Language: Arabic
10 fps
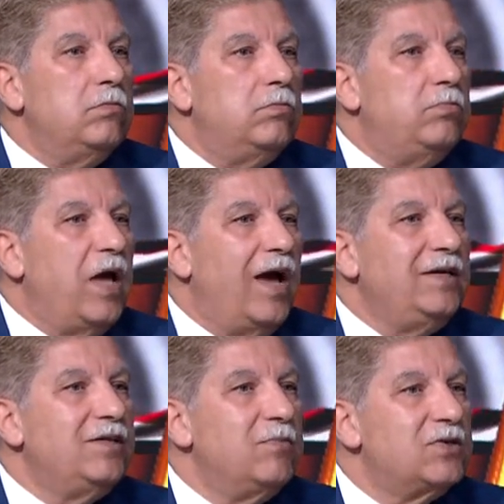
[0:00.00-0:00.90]

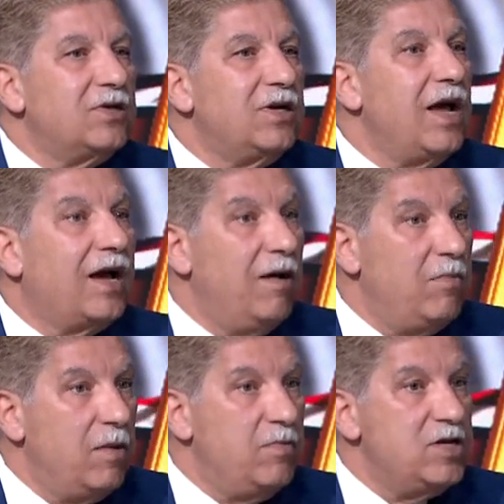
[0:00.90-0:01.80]
بايدي مصريه
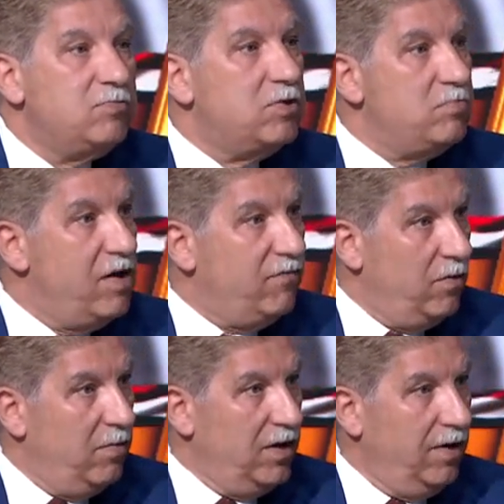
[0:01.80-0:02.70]
كامله بنسبه
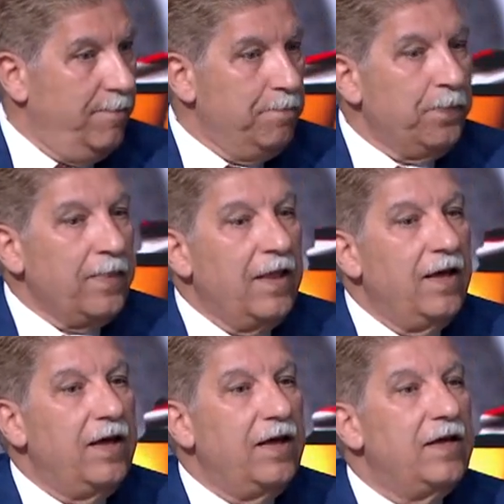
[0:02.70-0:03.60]
100%
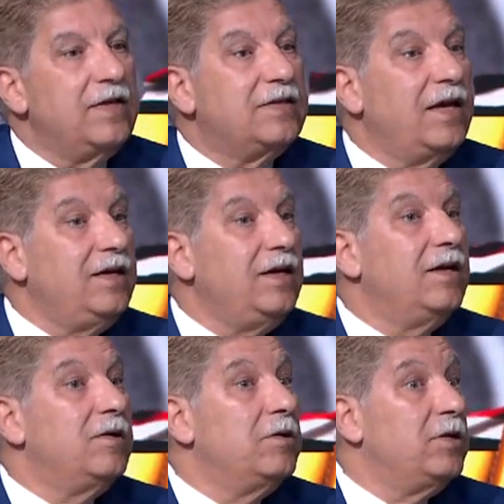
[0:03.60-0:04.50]
آه،
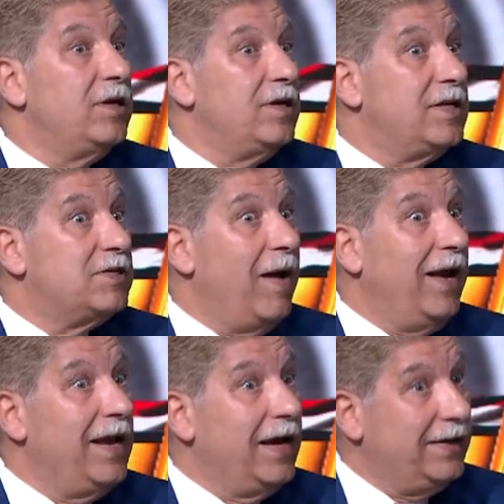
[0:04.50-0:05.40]
زي
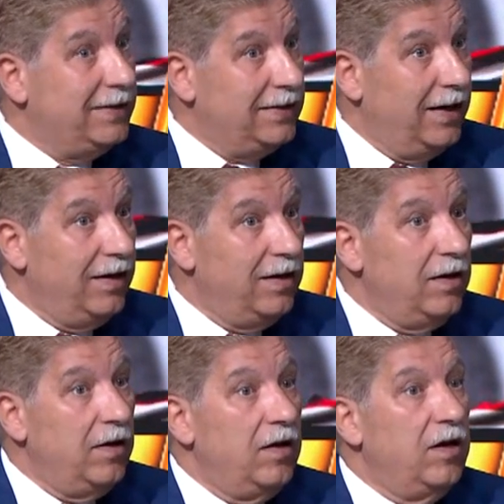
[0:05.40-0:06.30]
الاسماعيليه الجديده
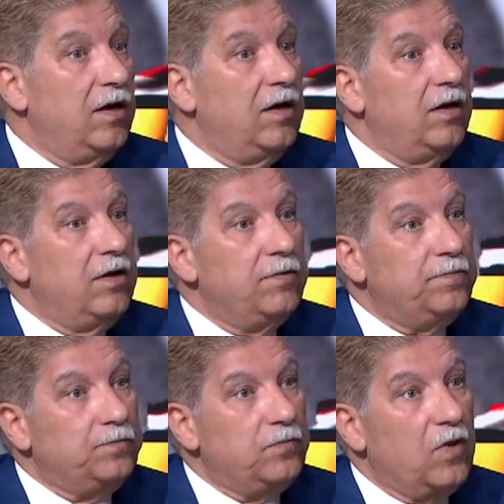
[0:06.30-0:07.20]
آه، قبل ما نروح عشان